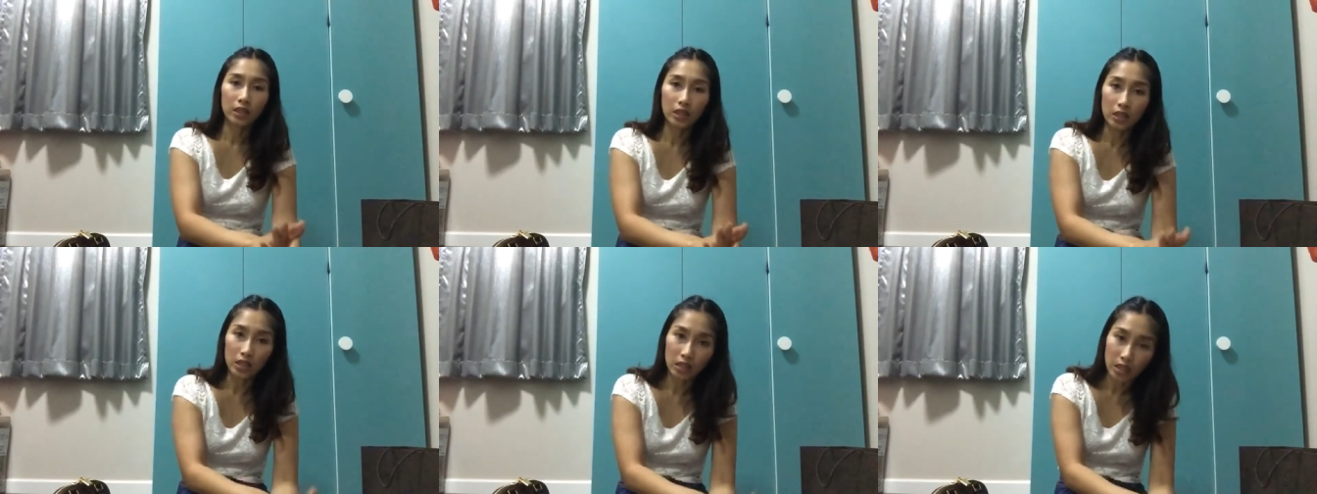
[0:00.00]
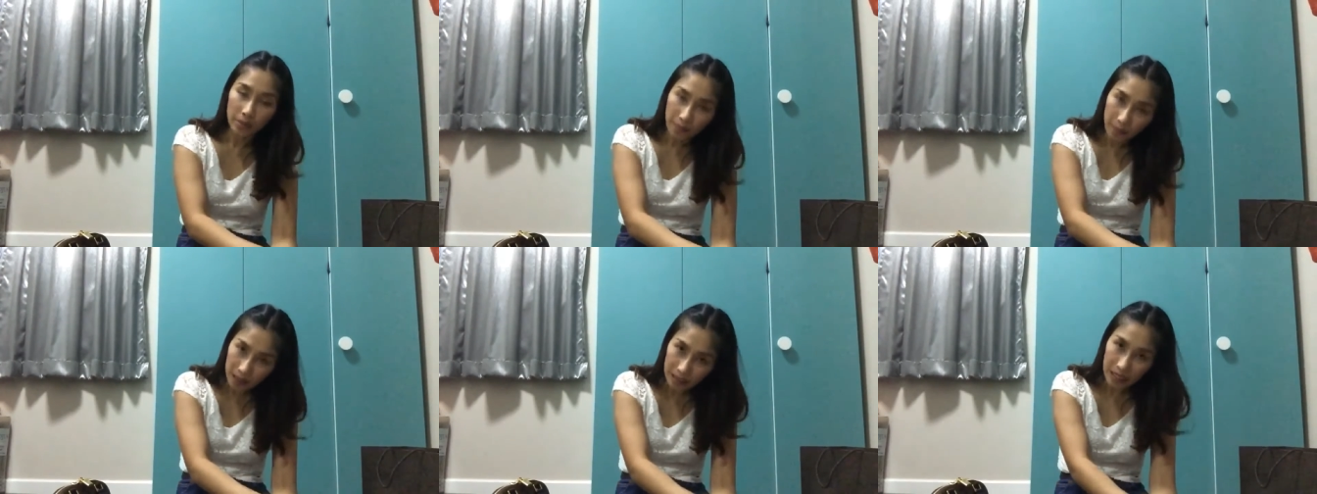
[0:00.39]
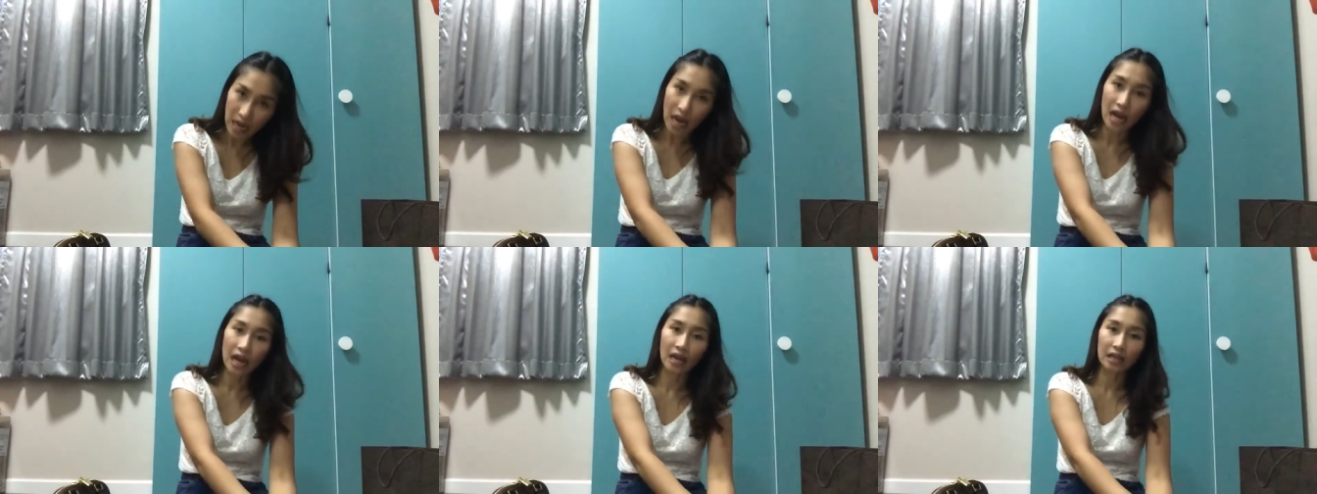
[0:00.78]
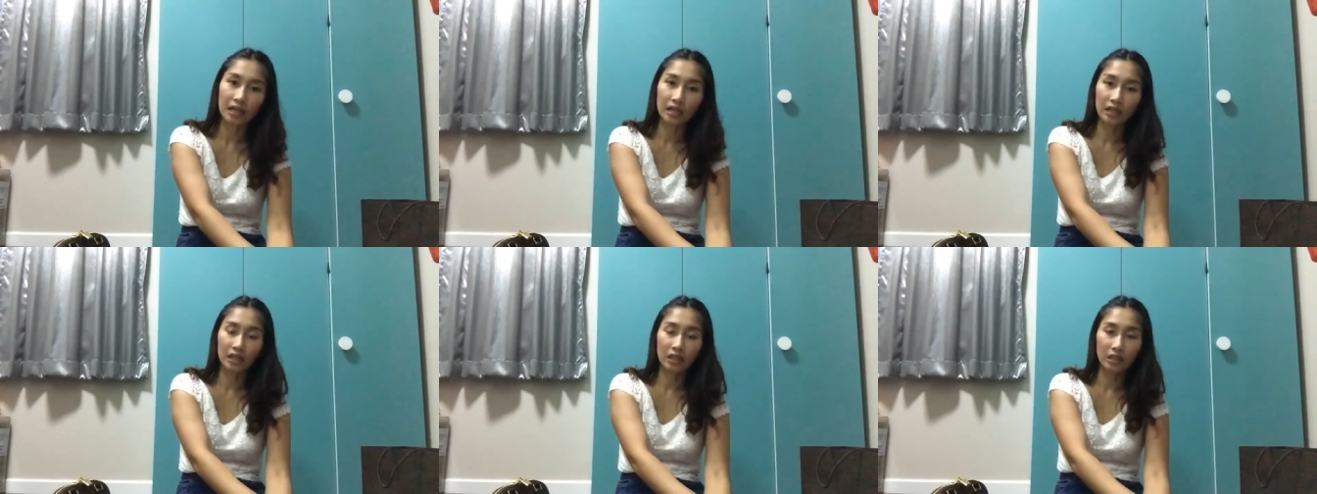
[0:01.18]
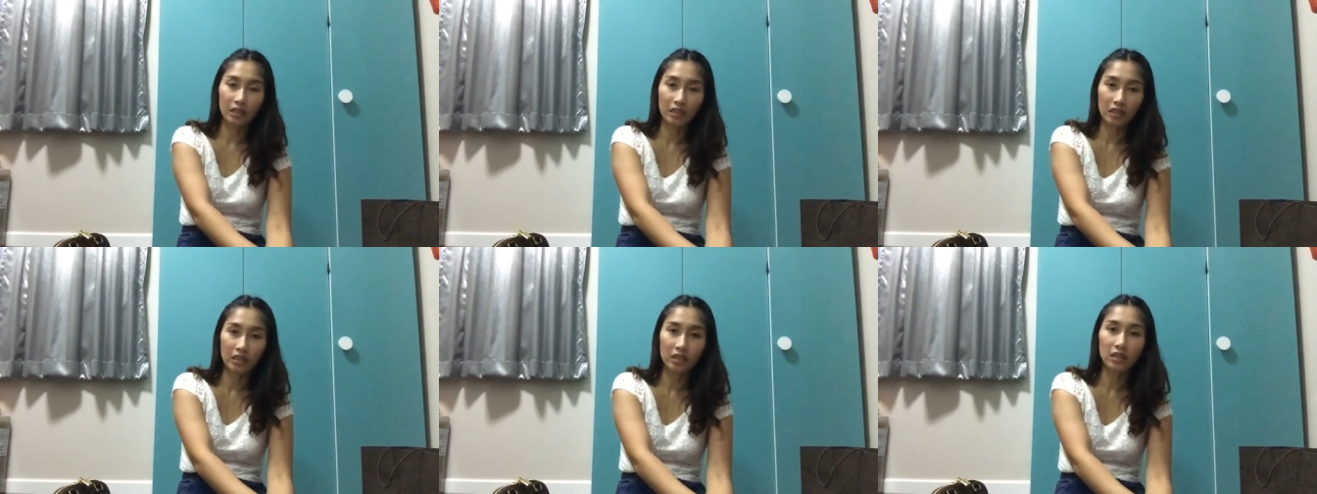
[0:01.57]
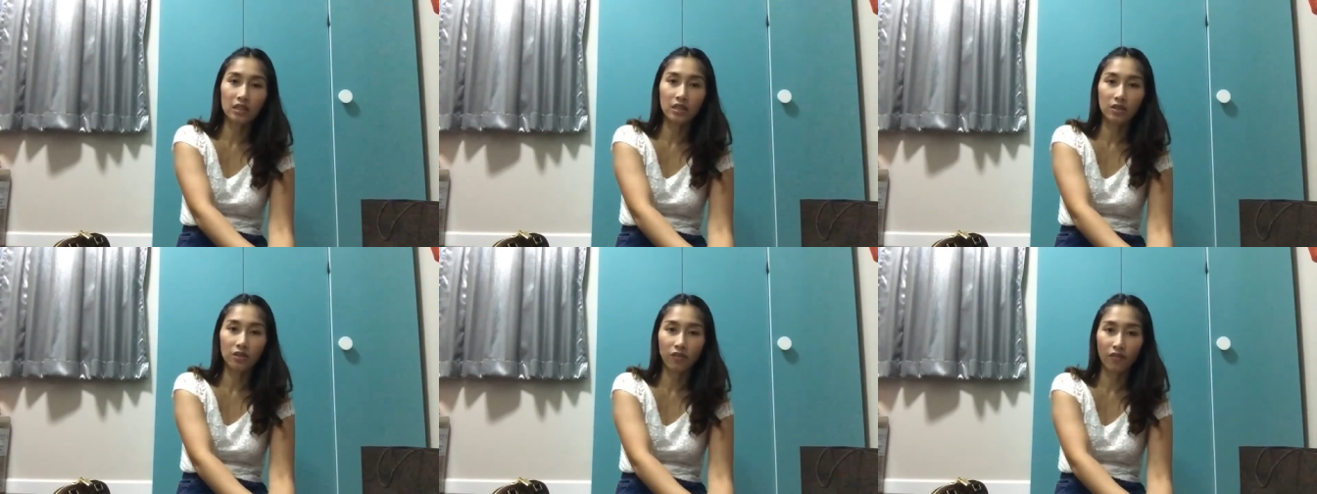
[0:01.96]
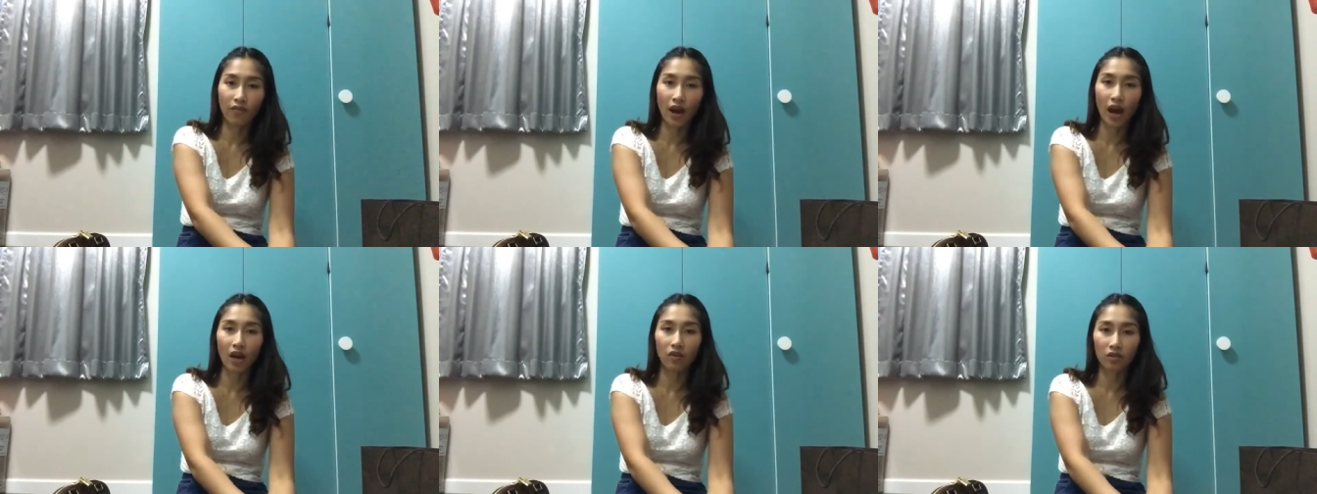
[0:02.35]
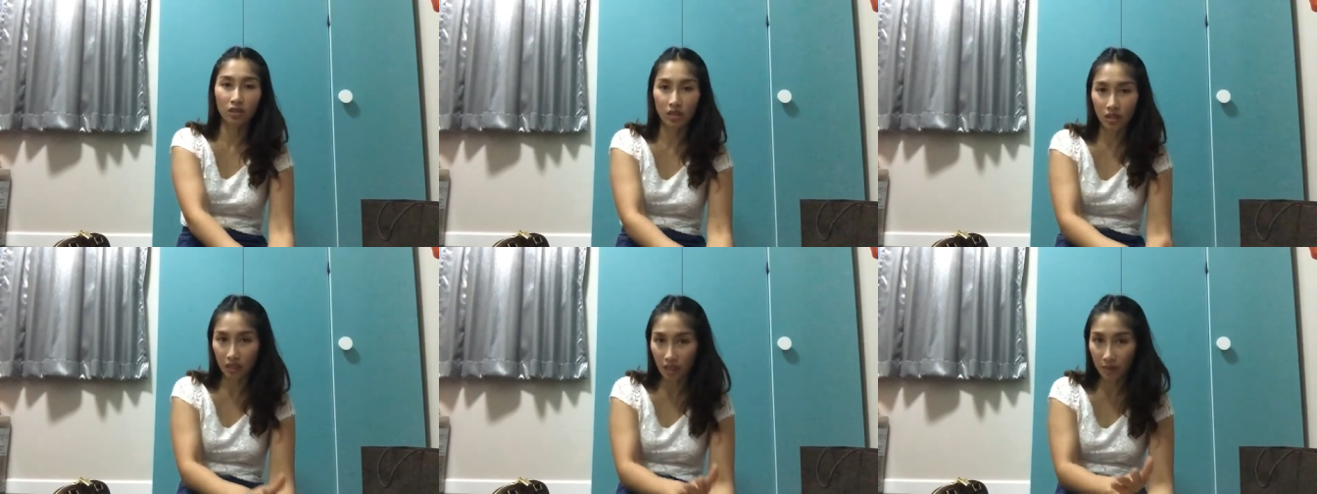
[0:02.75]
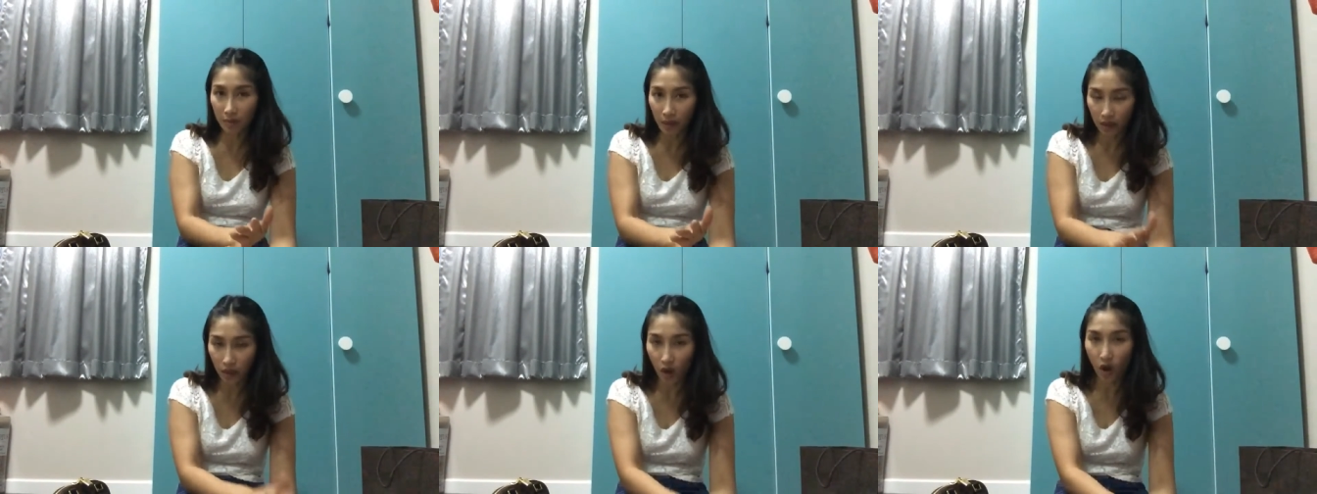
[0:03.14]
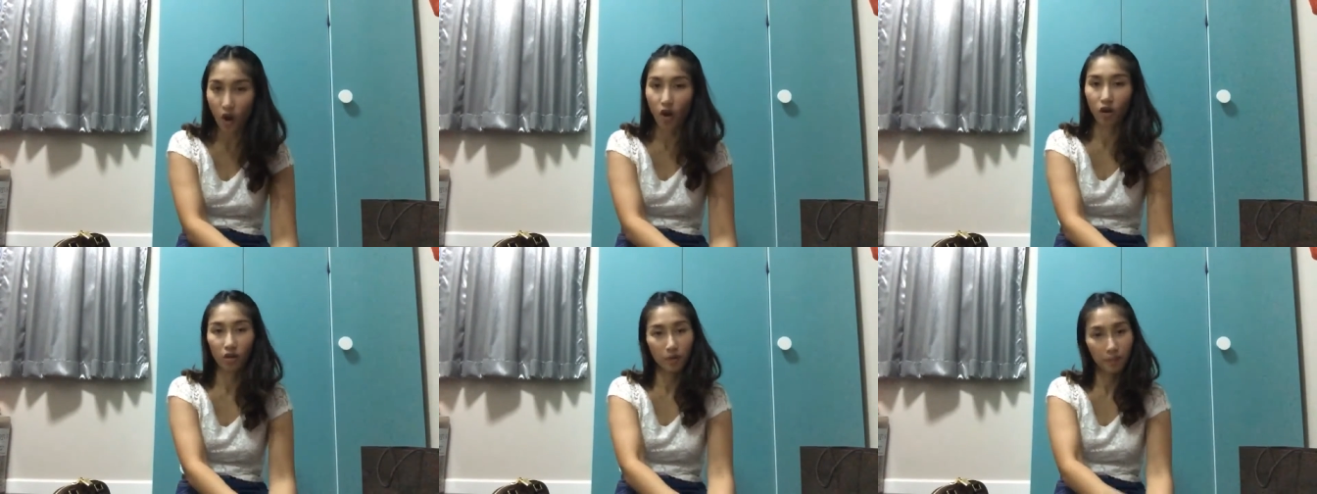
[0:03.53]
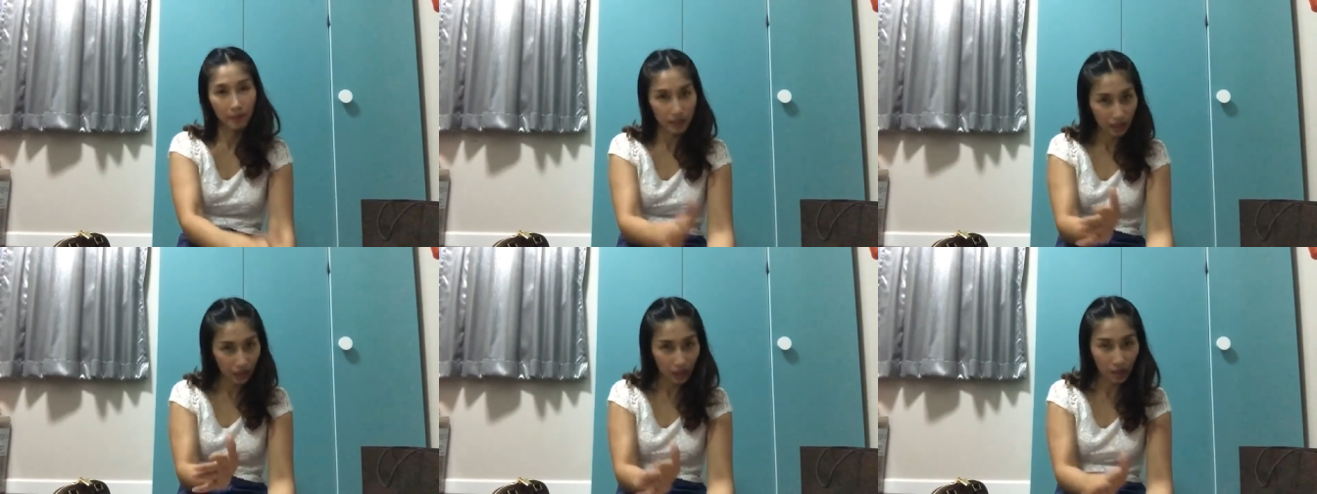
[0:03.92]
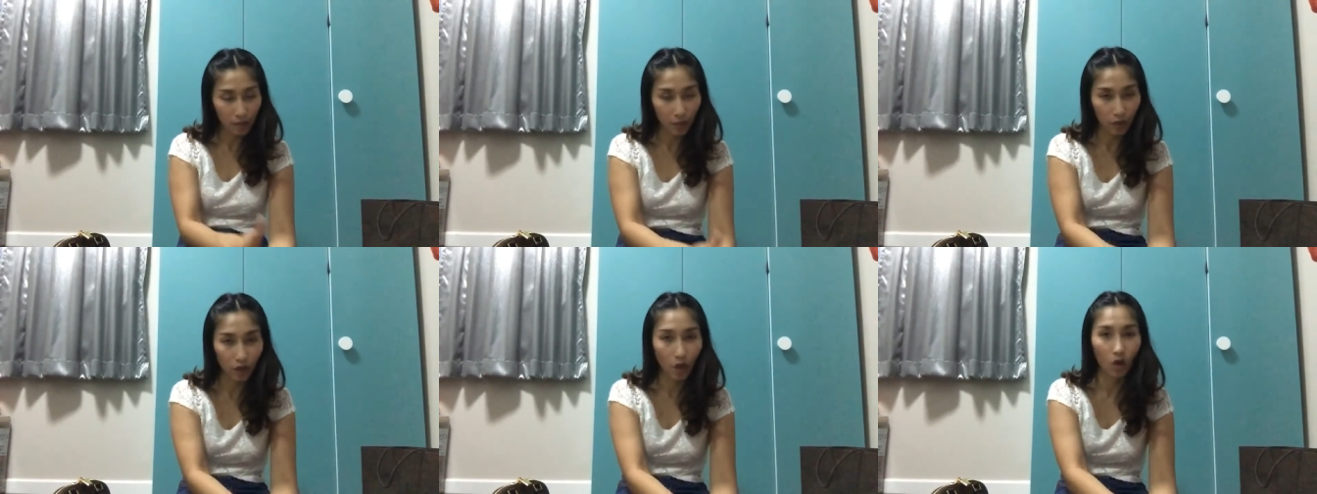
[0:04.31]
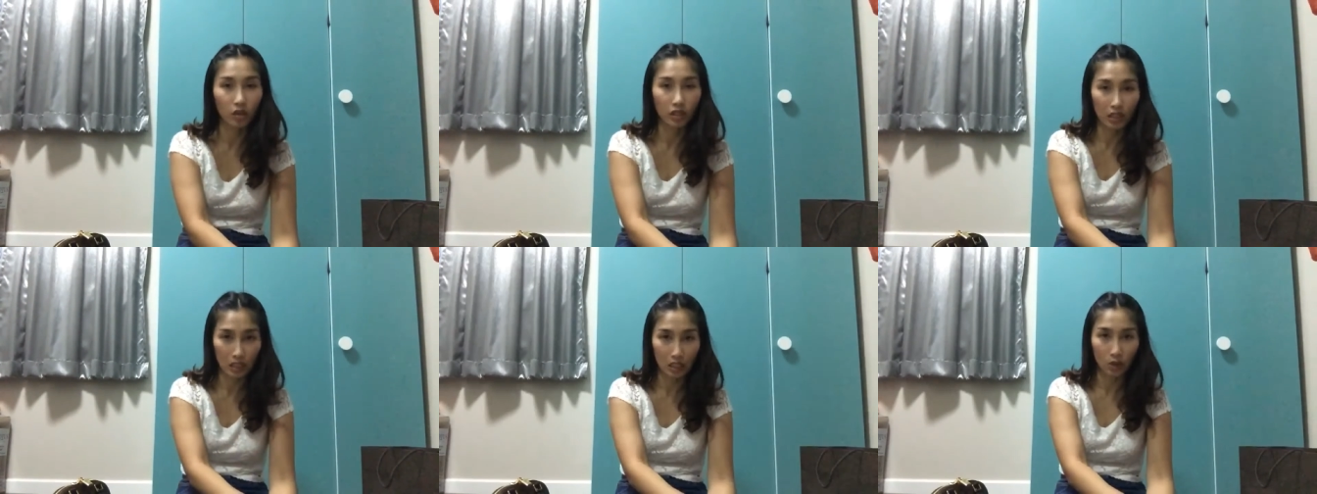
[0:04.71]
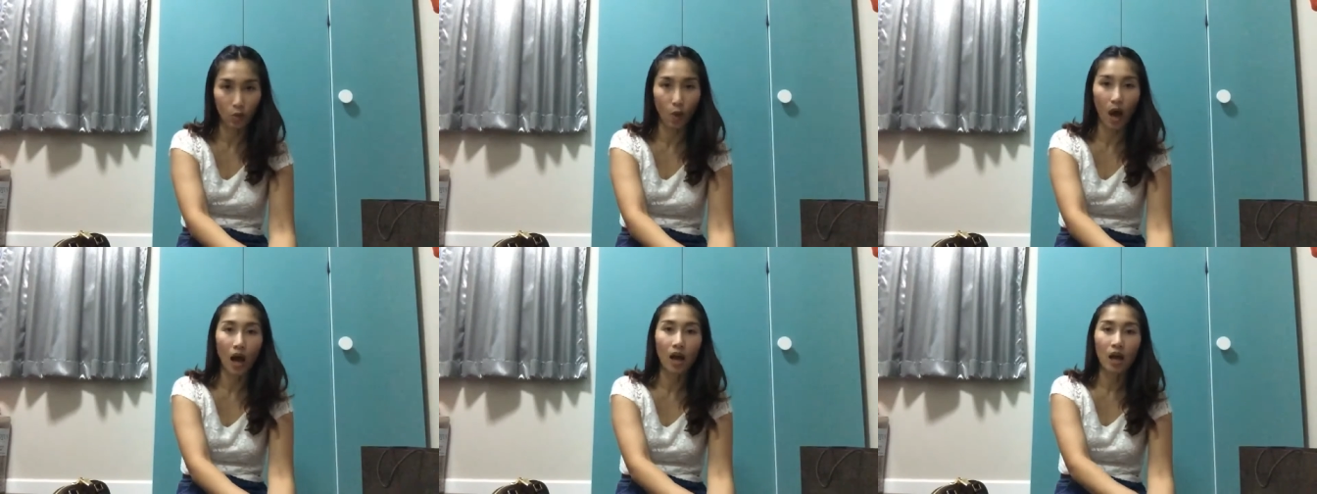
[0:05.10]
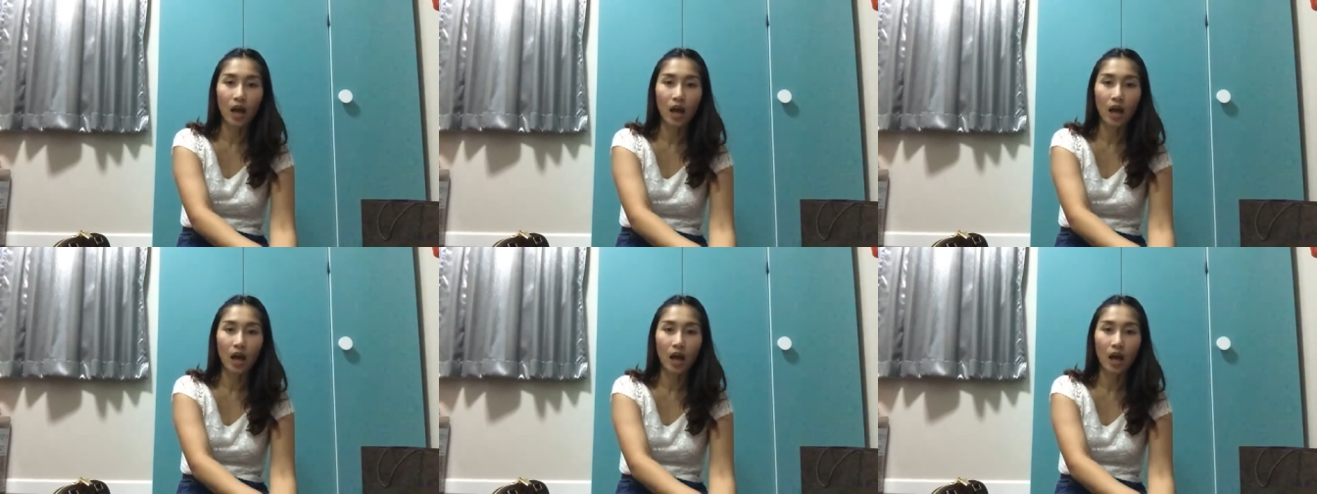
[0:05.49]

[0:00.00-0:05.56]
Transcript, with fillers: ซื้อที่เมืองไทยหรือฝากเขาซื้อที่เมืองนอกหรือไปซื้อที่เมืองนอกจะดีกว่า